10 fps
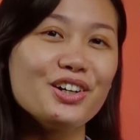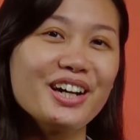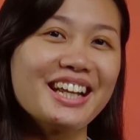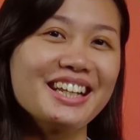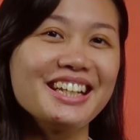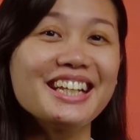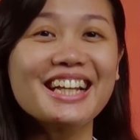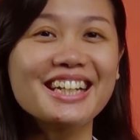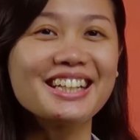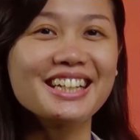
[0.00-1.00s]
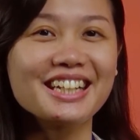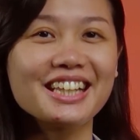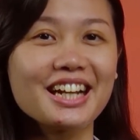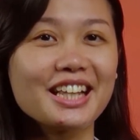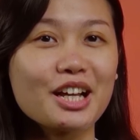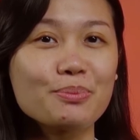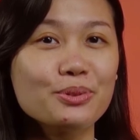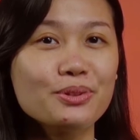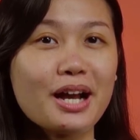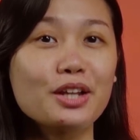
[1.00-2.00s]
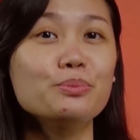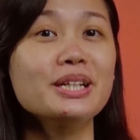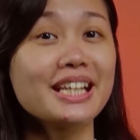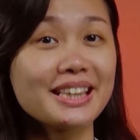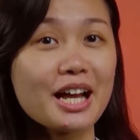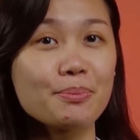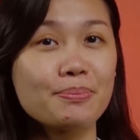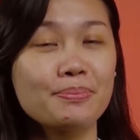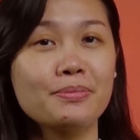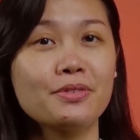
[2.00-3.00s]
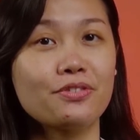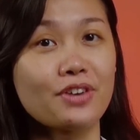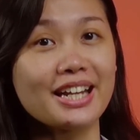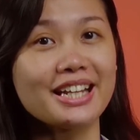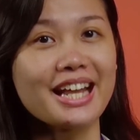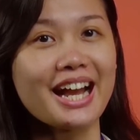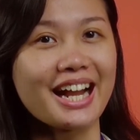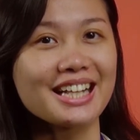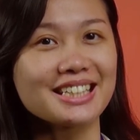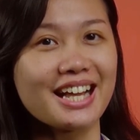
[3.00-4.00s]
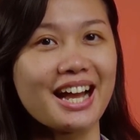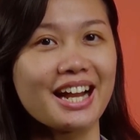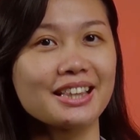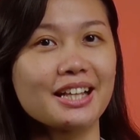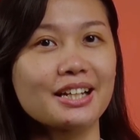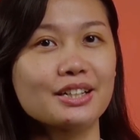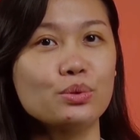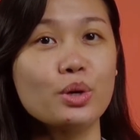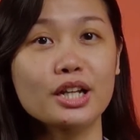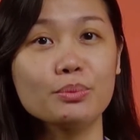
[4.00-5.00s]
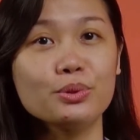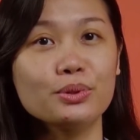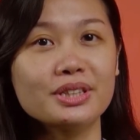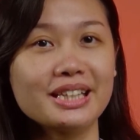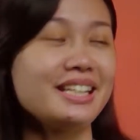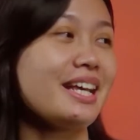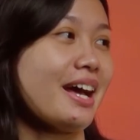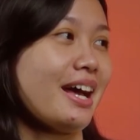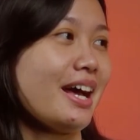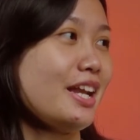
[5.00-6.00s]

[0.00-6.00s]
hari ini kita kedatangan tamu alumni kita Fandi Angkasa angkatan 2003.